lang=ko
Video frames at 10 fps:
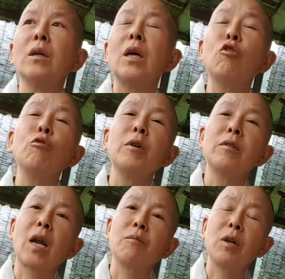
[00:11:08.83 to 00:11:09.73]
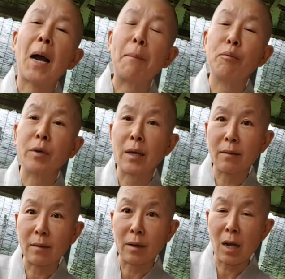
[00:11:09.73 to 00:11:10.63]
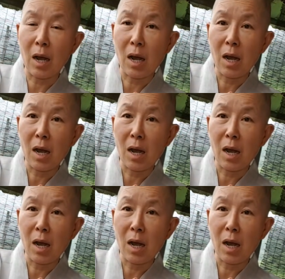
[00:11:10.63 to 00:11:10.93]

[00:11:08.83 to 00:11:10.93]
내 주변 사람들을 아프게 했을까?